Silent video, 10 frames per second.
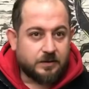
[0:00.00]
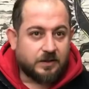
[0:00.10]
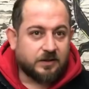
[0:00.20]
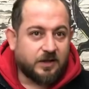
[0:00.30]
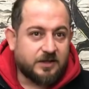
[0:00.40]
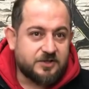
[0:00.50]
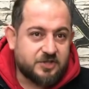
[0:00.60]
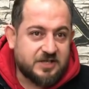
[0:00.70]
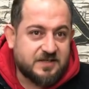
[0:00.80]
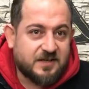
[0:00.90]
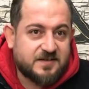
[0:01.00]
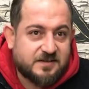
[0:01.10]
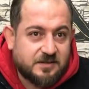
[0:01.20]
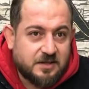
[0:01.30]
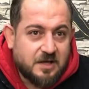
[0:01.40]
Allah'ın
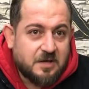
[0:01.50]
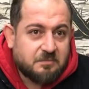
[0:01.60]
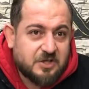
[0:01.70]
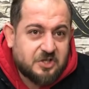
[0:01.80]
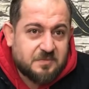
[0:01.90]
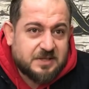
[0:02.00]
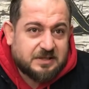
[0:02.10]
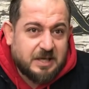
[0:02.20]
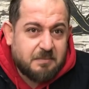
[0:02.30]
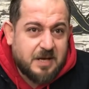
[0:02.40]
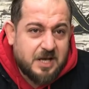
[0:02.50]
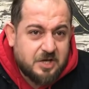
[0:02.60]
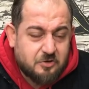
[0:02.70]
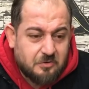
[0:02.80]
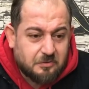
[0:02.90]
cezası. Başımıza
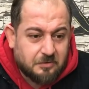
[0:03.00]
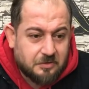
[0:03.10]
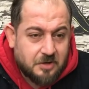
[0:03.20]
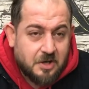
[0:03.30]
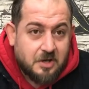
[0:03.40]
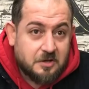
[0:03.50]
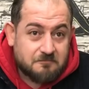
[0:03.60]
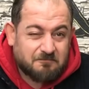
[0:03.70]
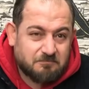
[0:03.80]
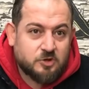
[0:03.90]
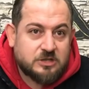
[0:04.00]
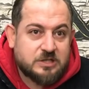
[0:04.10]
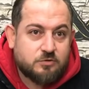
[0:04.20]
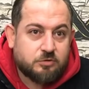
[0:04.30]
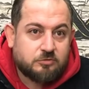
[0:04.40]
tebelleş oldu.
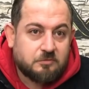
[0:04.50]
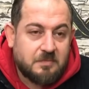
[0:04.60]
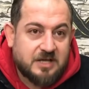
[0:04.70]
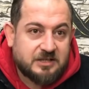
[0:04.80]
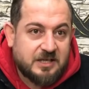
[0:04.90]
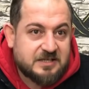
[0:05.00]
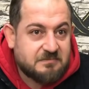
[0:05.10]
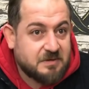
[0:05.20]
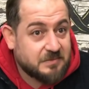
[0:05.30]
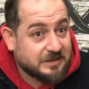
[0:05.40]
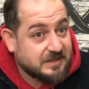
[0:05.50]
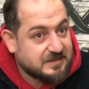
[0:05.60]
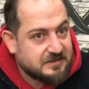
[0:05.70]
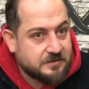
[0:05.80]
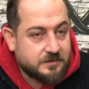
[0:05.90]
Bundan kurtulmak lazım ama nasıl?